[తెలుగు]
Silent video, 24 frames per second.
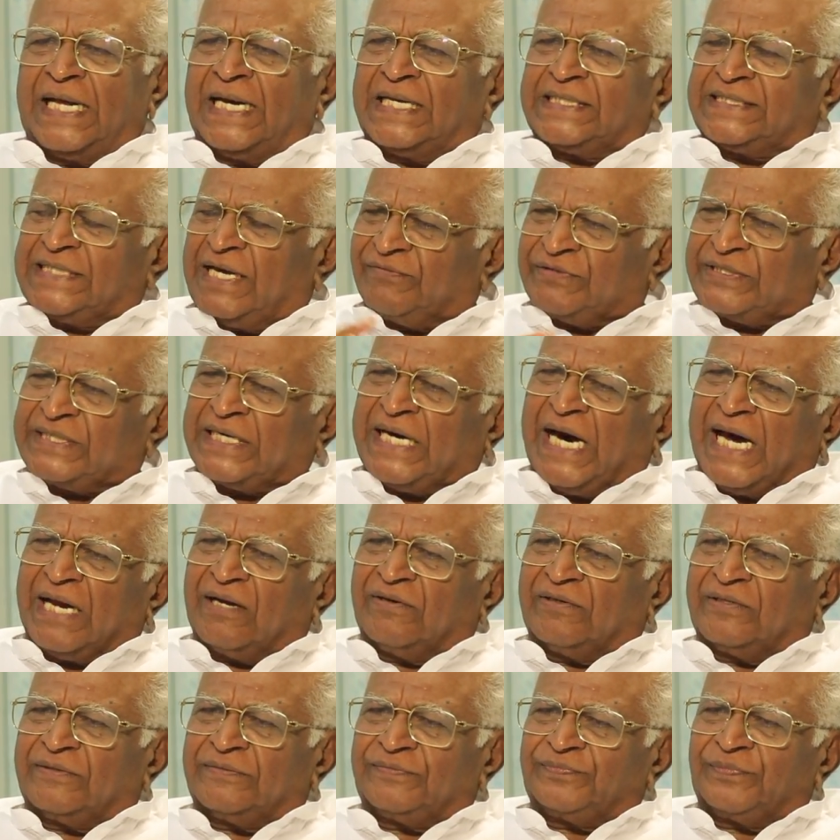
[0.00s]
తన
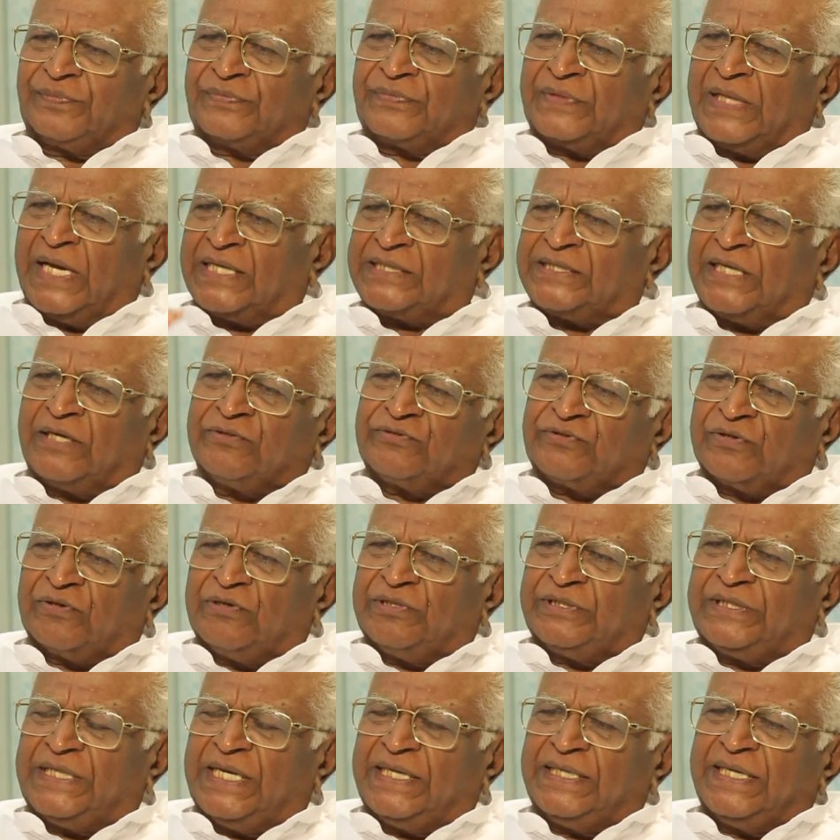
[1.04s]
సంస్కారం తన
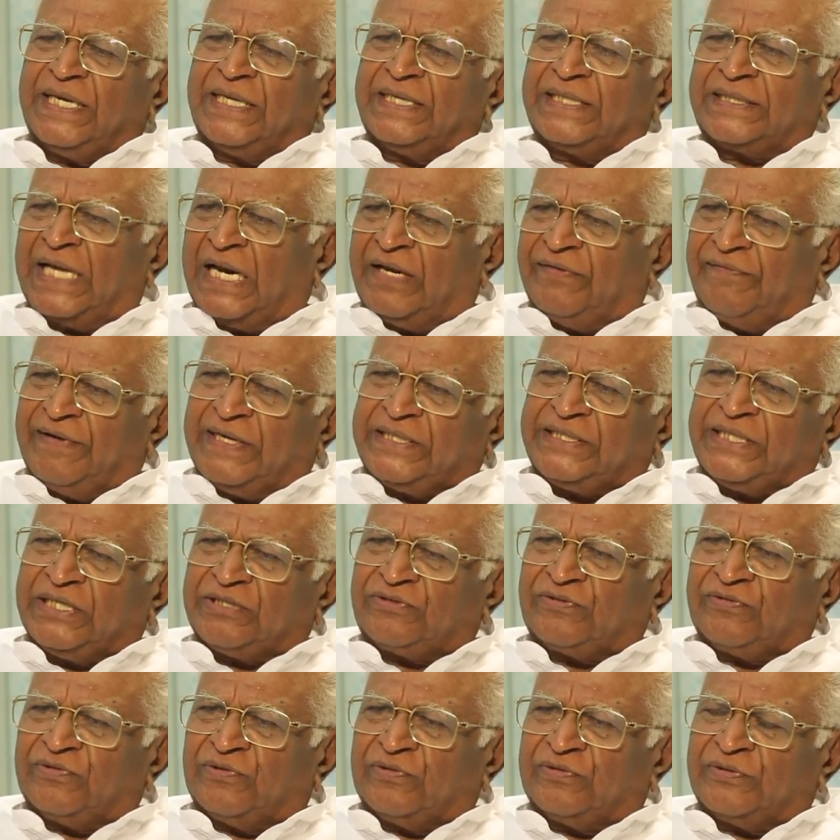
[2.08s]
సంస్కృతి తన
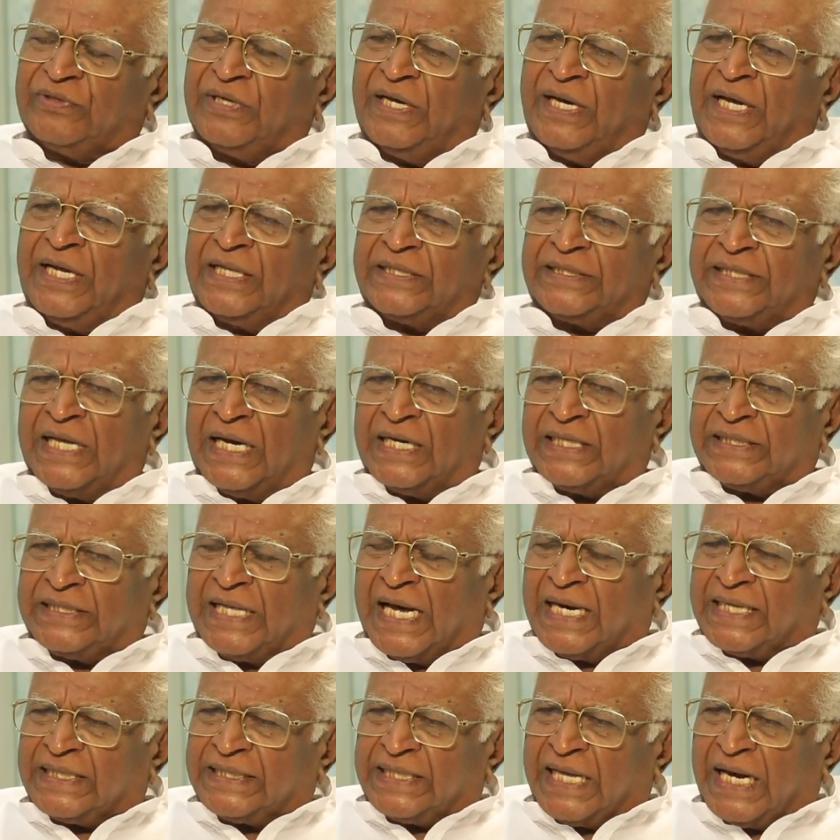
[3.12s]
వ్యక్తిత్వం తన
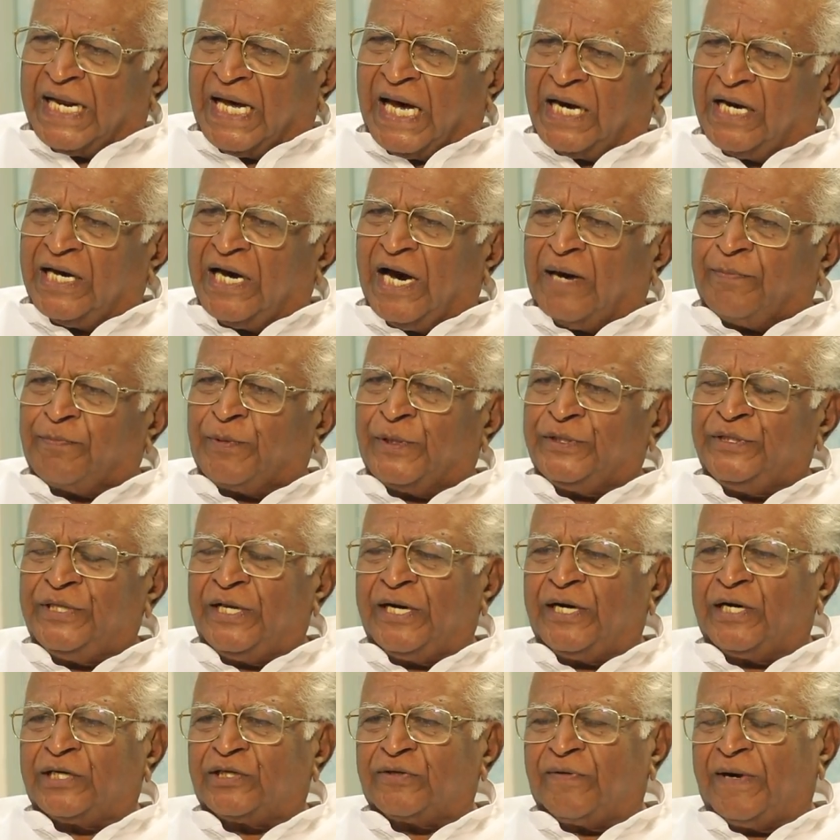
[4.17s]
తరతరాలుగా
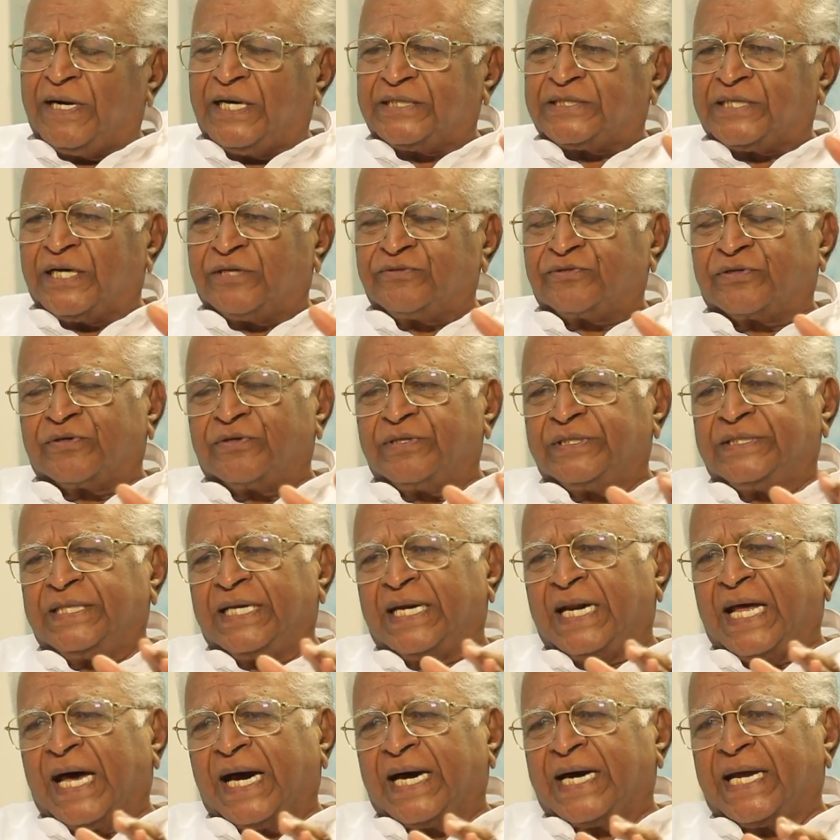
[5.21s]
పొందినటువంటి సంస్కృతి
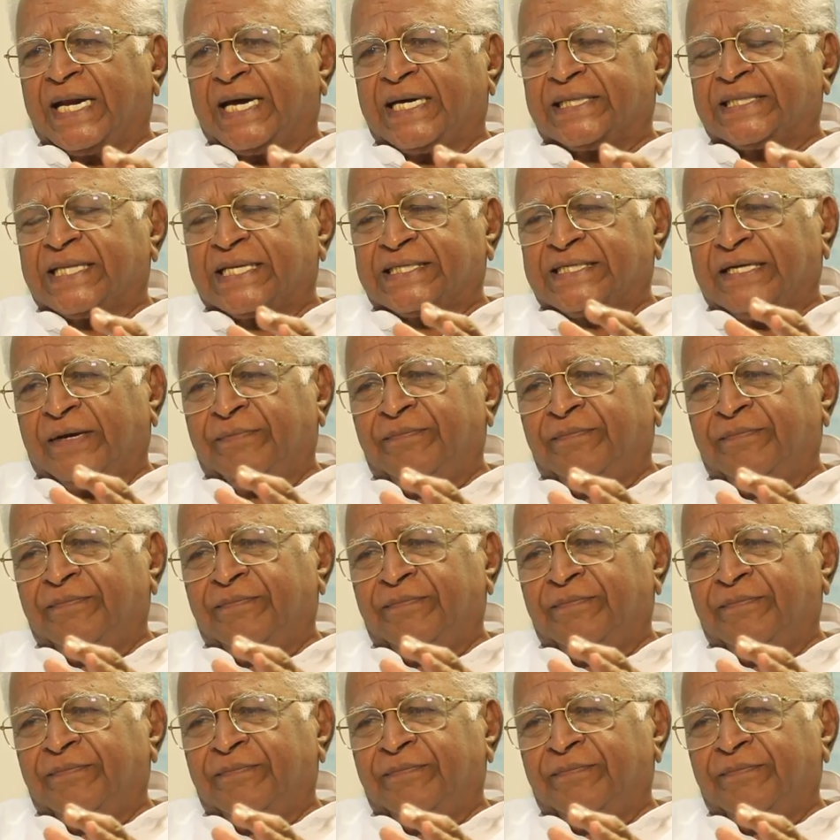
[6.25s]
నాగరికత